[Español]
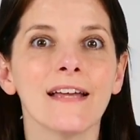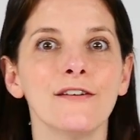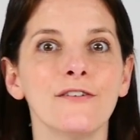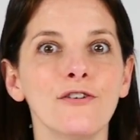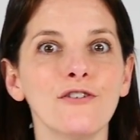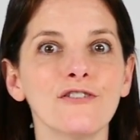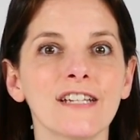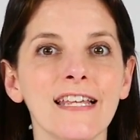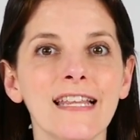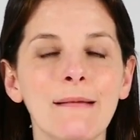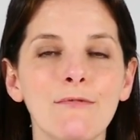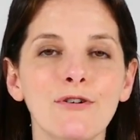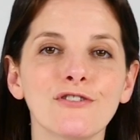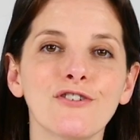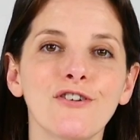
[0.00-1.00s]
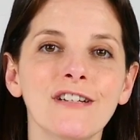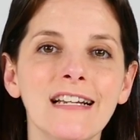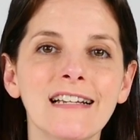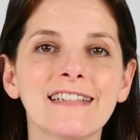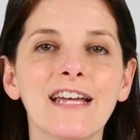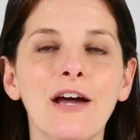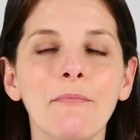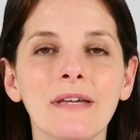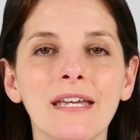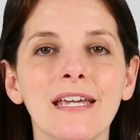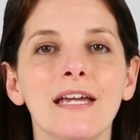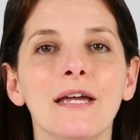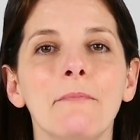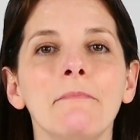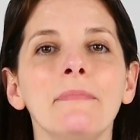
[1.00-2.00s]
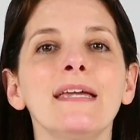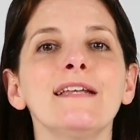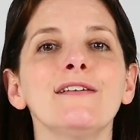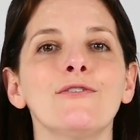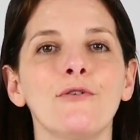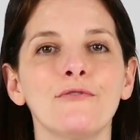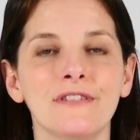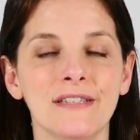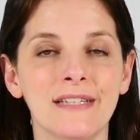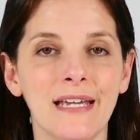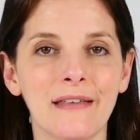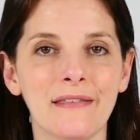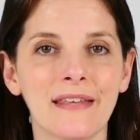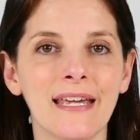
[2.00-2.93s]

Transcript: nos quedamos con el Xiaomi Mi Note 10,